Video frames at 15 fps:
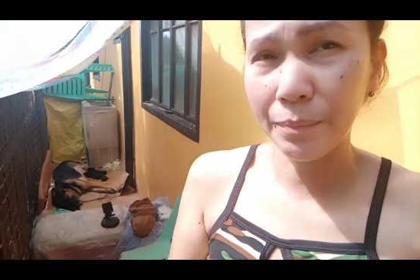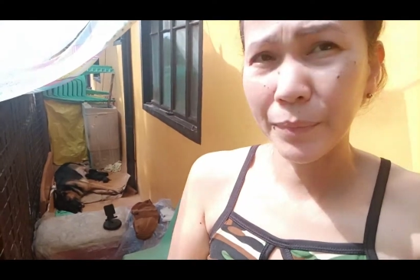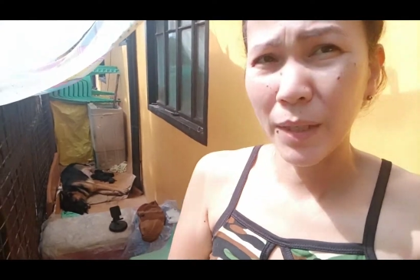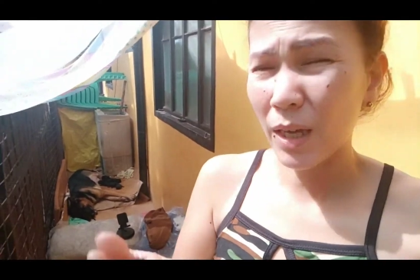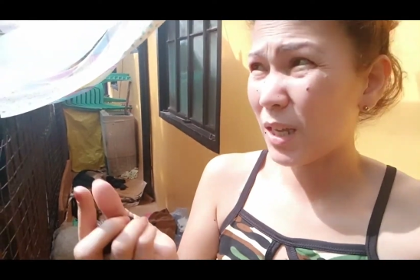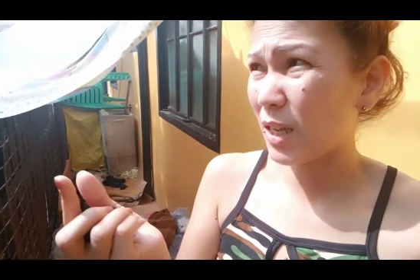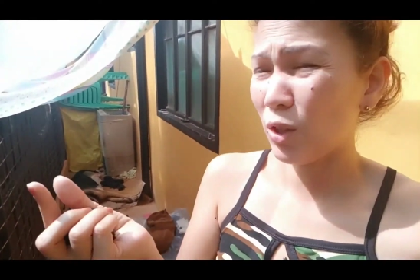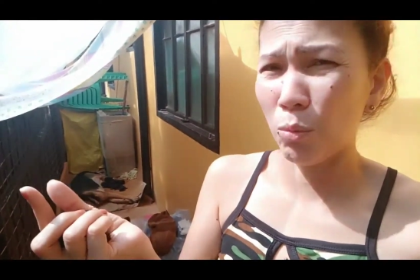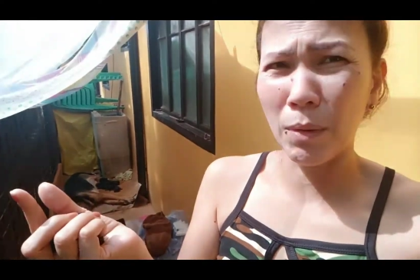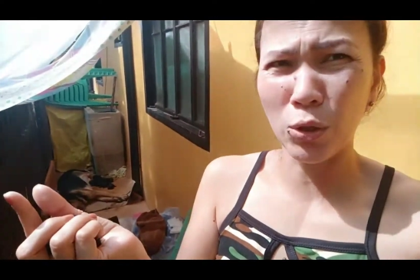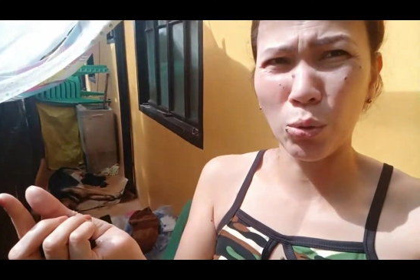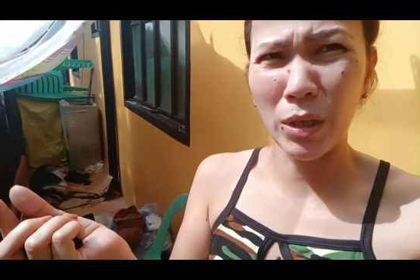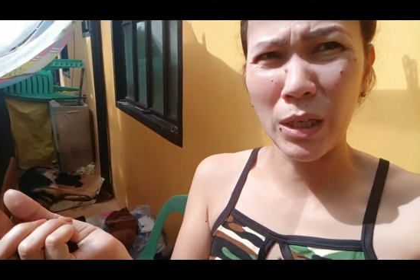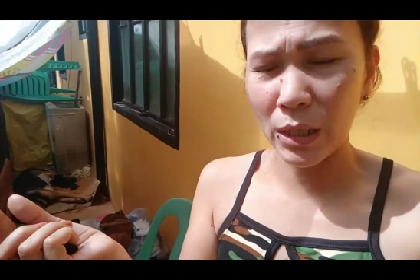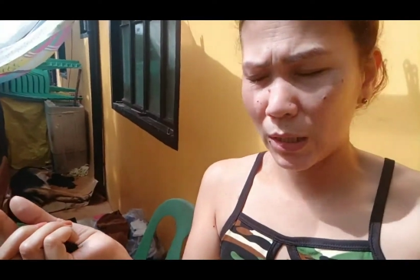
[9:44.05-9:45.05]
Ayan, lumakas yung
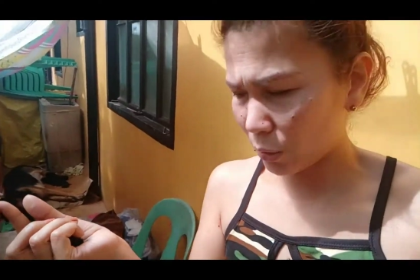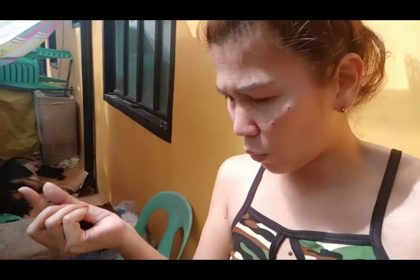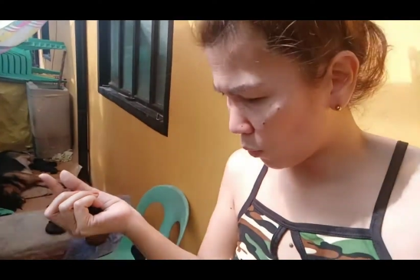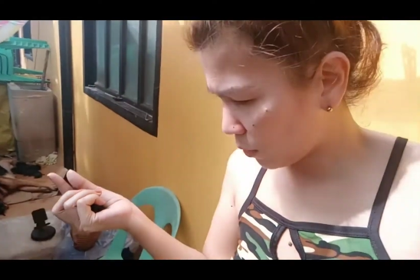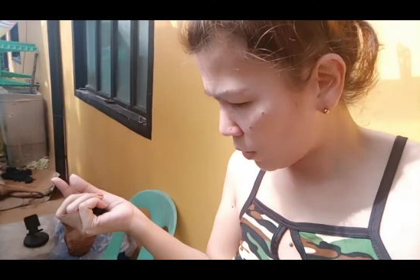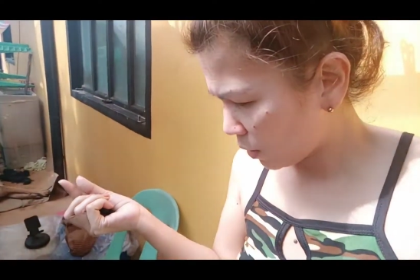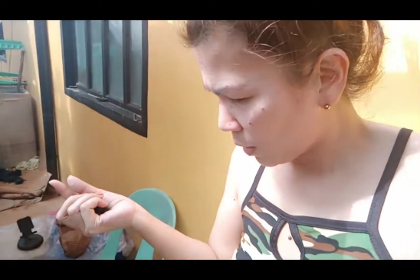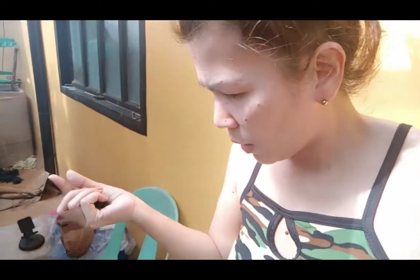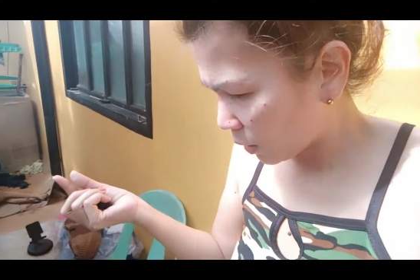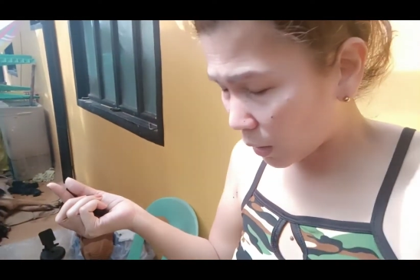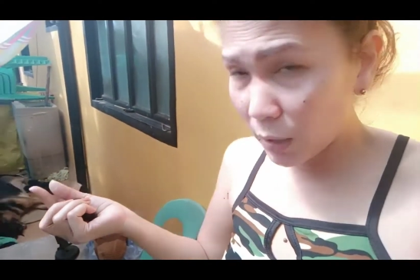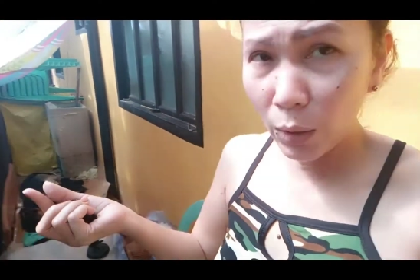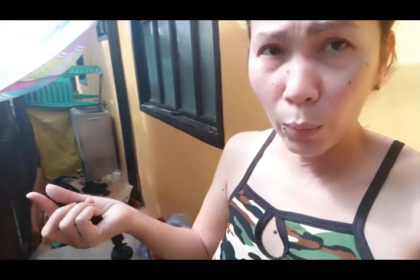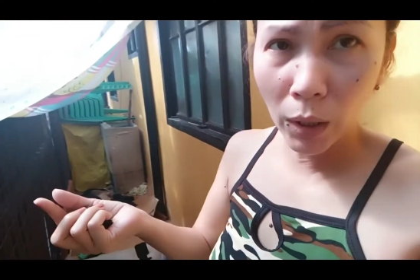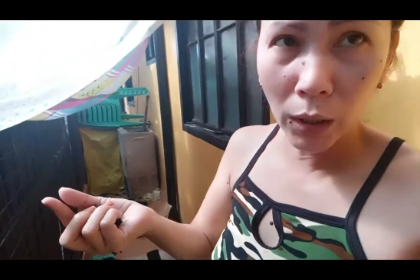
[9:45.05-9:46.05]
init. So, kanina
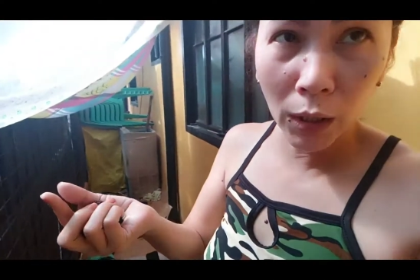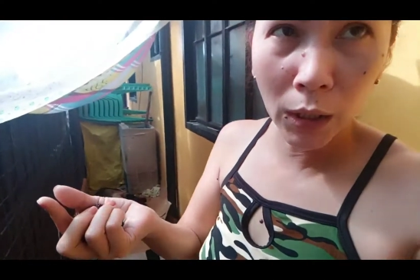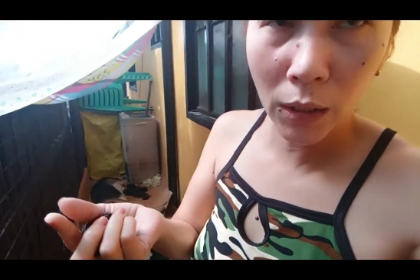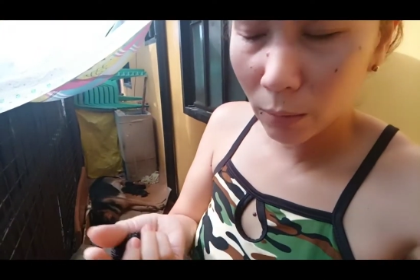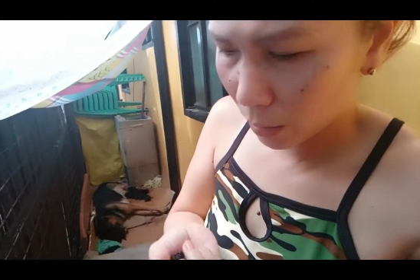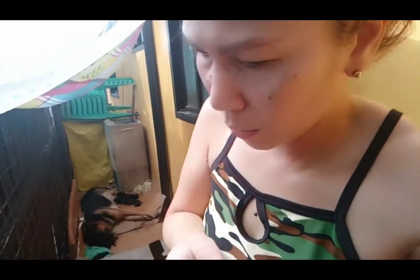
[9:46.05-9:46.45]
walang init ngayon.